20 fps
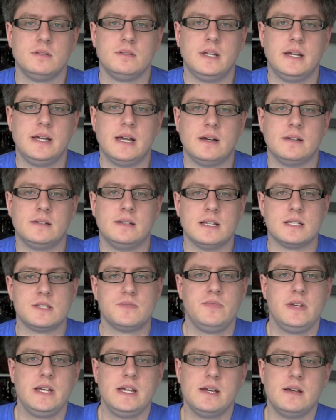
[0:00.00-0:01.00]
naja,
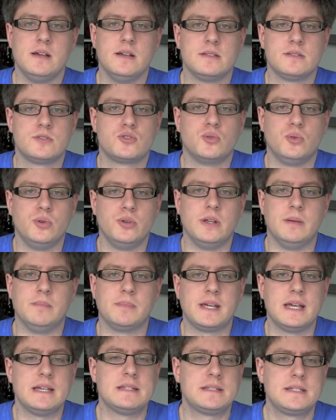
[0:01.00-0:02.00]
das W ist schon im
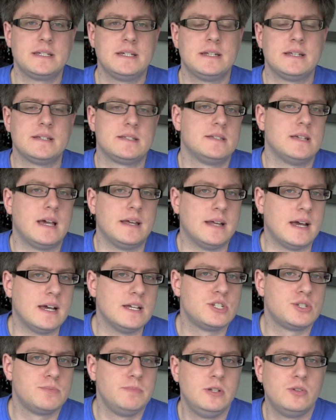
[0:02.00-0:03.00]
Kästchen. Es ist eine
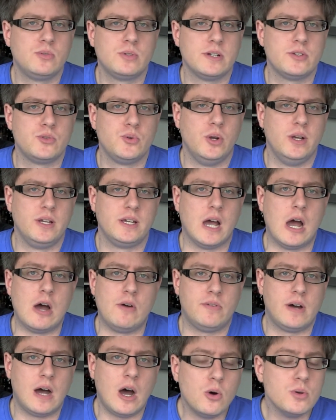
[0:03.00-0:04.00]
Anspielung natürlich
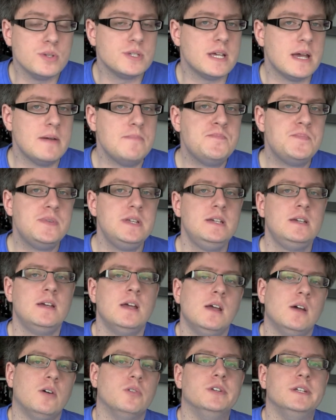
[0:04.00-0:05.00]
auf House MD.
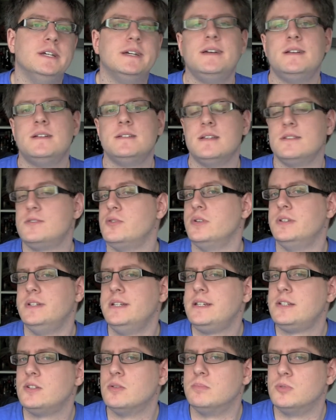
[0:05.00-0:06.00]
Und hier geht es natürlich
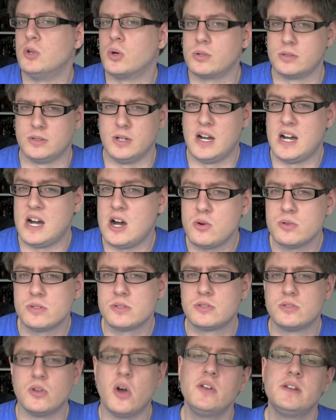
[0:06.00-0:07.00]
nicht um Dr.
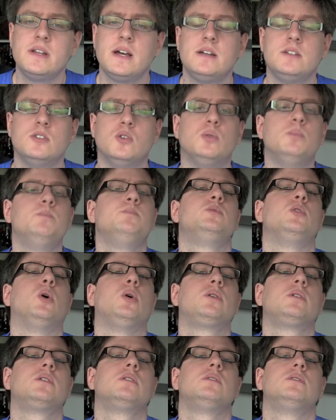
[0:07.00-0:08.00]
House, sondern um
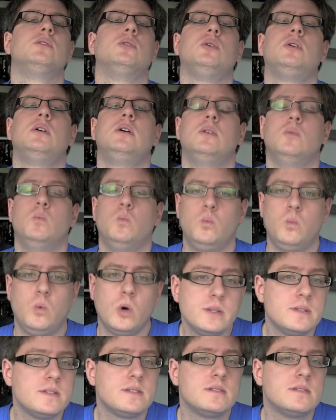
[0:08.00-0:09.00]
Dr.
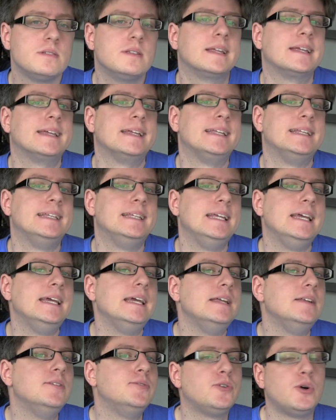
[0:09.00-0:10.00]
Watson,
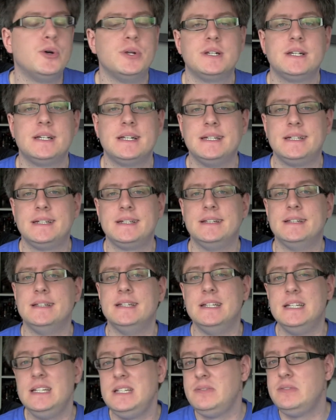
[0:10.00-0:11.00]
den freundlichen
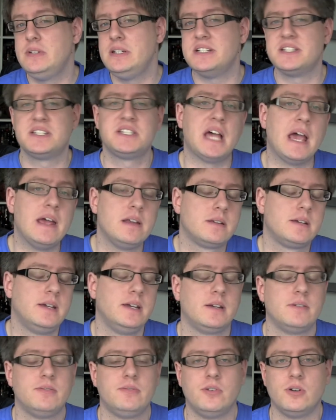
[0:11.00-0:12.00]

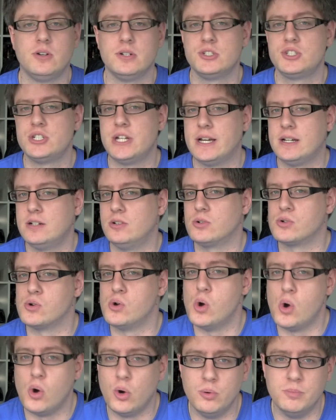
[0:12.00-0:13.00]
Hiwi-Sidekick von Sherlock
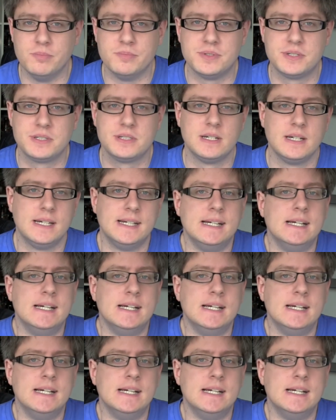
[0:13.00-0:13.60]
Holmes